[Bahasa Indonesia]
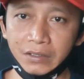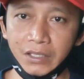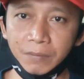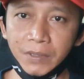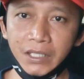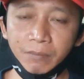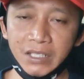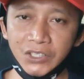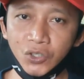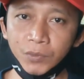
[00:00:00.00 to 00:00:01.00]
tapi ini
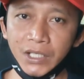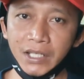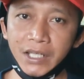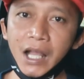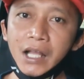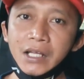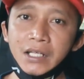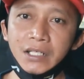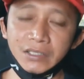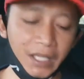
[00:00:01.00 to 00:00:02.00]
masih dominan yang
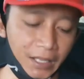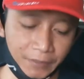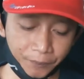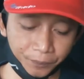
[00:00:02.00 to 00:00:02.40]
sell